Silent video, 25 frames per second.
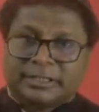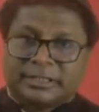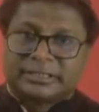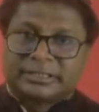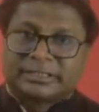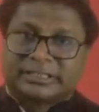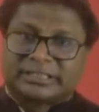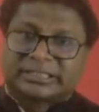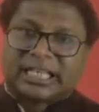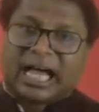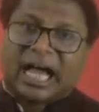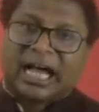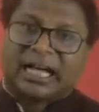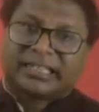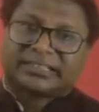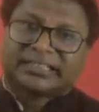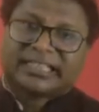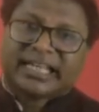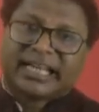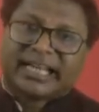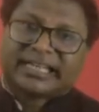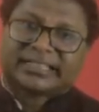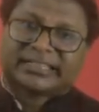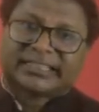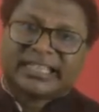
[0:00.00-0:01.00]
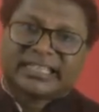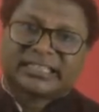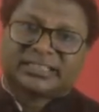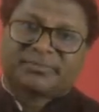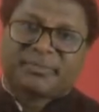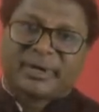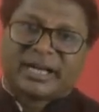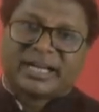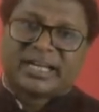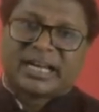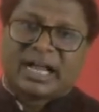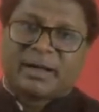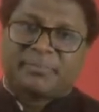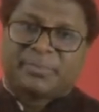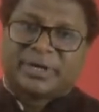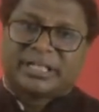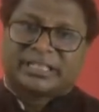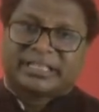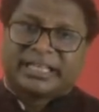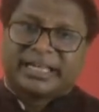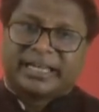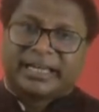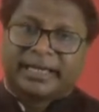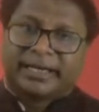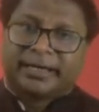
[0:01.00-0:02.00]
साहसी के सेंस में अगर आप
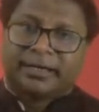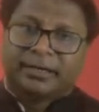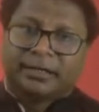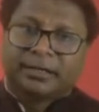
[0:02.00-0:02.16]
लेते हैं